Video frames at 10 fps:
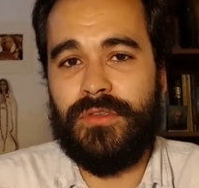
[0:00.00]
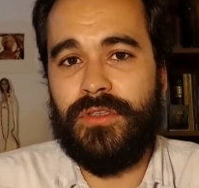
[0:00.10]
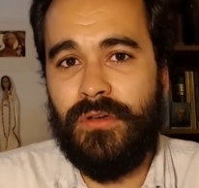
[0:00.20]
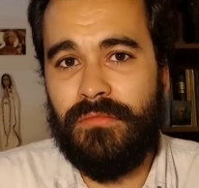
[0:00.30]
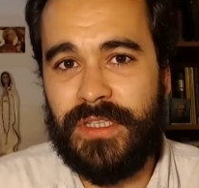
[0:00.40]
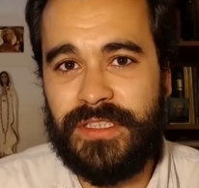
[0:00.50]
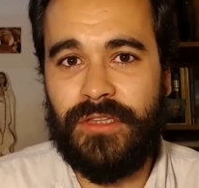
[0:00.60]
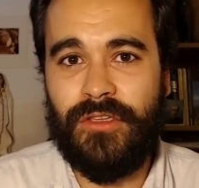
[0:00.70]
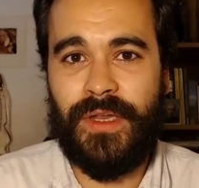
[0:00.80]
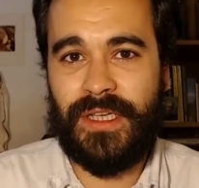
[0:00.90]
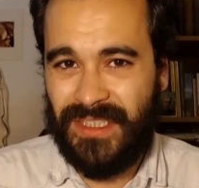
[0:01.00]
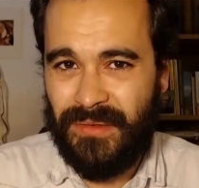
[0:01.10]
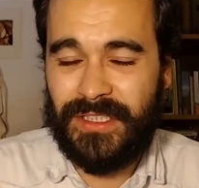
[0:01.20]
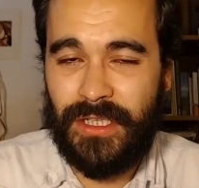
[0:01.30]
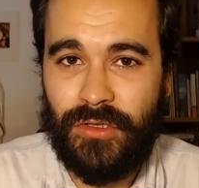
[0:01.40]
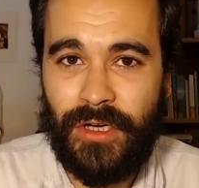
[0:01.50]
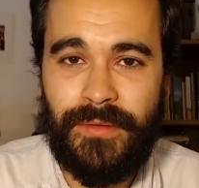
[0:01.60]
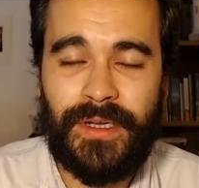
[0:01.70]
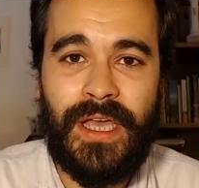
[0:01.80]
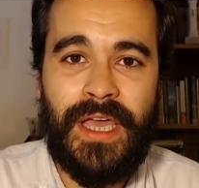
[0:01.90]
yo me siento bien así, siento
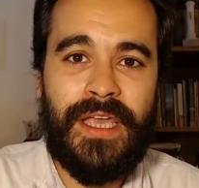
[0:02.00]
libre.